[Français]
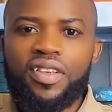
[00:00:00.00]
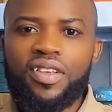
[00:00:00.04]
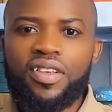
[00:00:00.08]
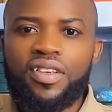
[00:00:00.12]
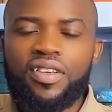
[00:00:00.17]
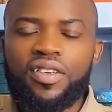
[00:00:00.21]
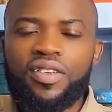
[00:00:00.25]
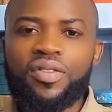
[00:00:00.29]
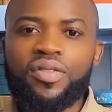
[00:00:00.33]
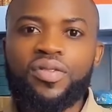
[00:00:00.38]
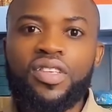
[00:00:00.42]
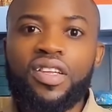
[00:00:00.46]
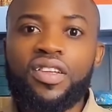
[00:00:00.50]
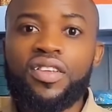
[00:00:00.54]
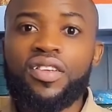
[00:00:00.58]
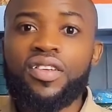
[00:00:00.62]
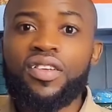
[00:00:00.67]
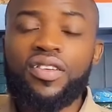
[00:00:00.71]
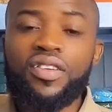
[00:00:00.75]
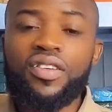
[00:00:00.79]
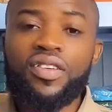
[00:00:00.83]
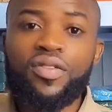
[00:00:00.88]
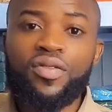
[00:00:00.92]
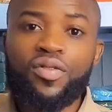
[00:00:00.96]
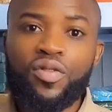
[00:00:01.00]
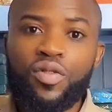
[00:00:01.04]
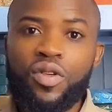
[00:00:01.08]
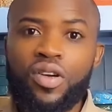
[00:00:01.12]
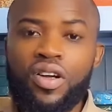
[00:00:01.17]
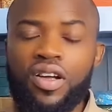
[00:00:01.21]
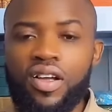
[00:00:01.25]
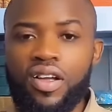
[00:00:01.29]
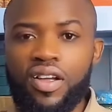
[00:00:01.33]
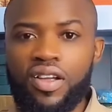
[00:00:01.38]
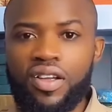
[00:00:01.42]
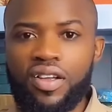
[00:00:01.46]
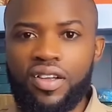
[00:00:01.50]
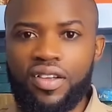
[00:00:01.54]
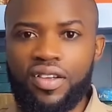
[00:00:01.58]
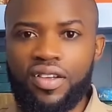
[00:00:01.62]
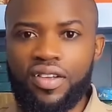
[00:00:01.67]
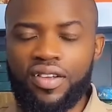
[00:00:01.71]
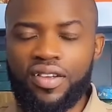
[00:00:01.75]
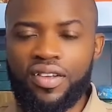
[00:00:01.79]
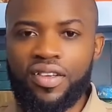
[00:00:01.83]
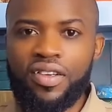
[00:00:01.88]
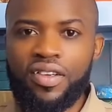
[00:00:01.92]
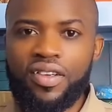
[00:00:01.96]
vous allez voir
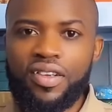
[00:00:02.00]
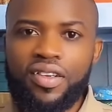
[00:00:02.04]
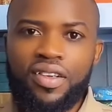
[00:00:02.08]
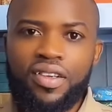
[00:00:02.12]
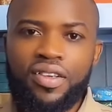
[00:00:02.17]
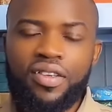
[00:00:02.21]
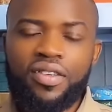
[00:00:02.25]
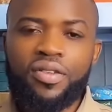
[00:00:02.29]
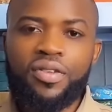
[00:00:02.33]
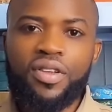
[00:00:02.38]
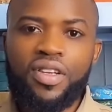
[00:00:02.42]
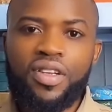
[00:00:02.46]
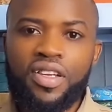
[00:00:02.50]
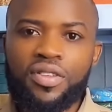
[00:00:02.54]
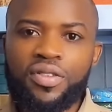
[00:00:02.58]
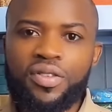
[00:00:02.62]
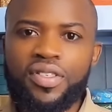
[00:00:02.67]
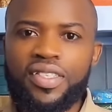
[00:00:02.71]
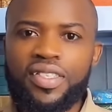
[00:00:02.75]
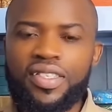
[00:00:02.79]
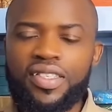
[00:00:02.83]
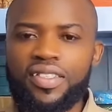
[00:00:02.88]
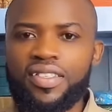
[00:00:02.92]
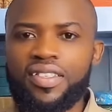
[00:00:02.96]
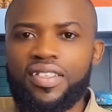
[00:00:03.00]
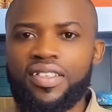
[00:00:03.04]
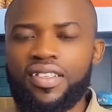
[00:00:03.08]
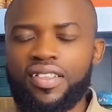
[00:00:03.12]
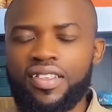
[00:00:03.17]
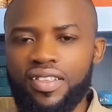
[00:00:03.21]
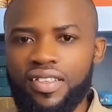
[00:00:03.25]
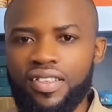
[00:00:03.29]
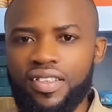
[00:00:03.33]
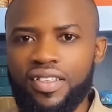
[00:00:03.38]
lien du site